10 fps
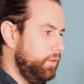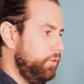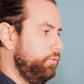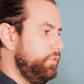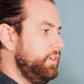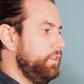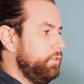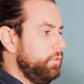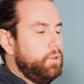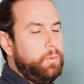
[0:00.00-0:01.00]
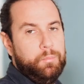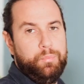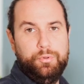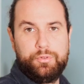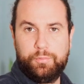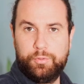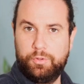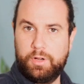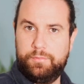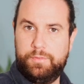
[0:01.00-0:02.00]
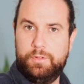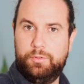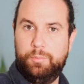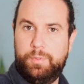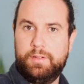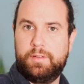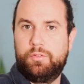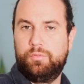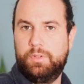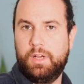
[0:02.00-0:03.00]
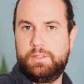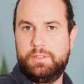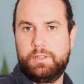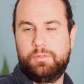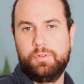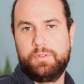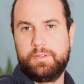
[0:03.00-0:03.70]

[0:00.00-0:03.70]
s'utilise quand même plus en photographie de paysage ou d'architecture,